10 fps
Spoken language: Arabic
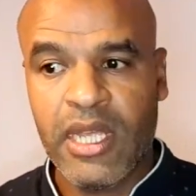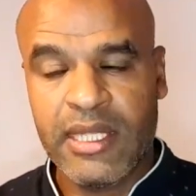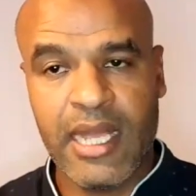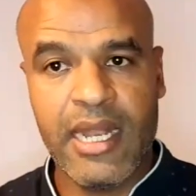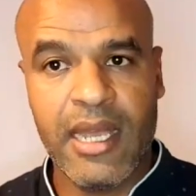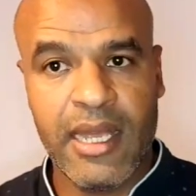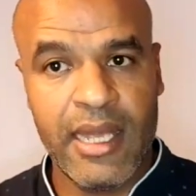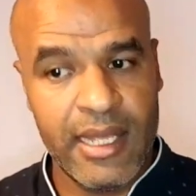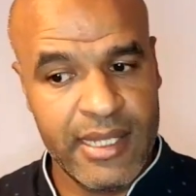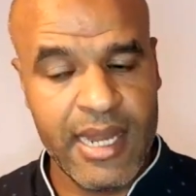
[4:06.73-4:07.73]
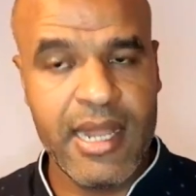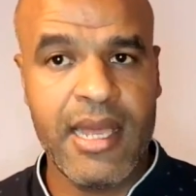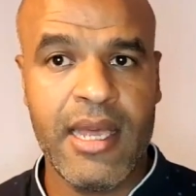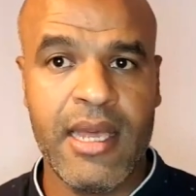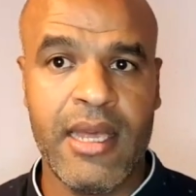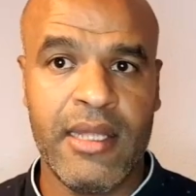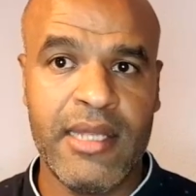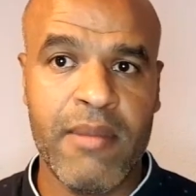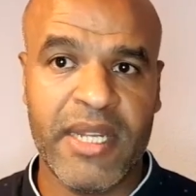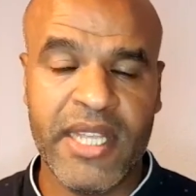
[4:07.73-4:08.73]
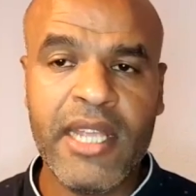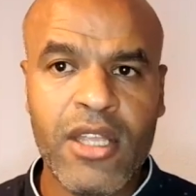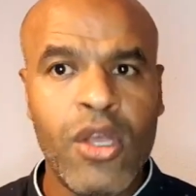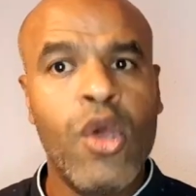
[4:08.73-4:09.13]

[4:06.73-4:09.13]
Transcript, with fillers: ديال آه، ديال آه، ديال مدريد